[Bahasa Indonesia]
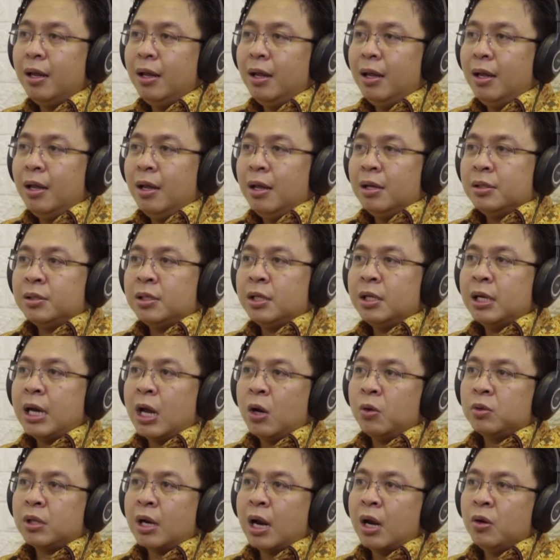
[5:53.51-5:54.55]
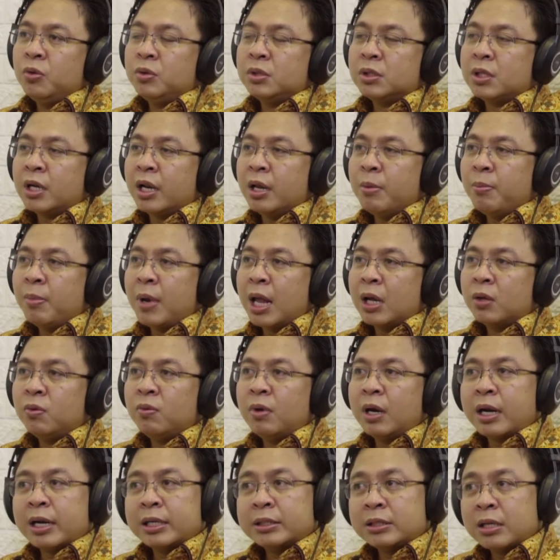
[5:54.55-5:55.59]
Hmm. Jadi kalau terlalu sering
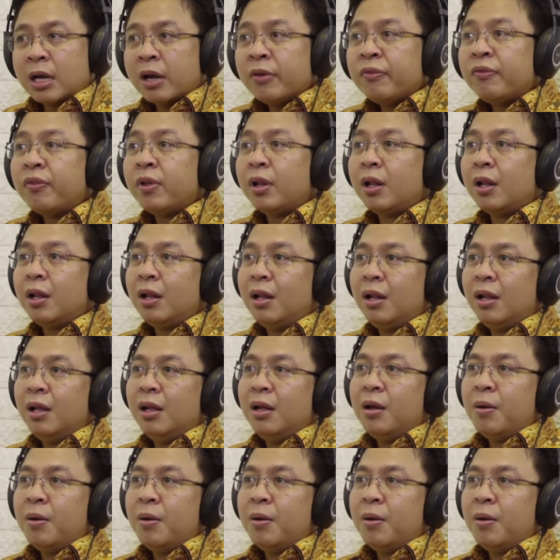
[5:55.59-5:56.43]
melakukan reshuffle,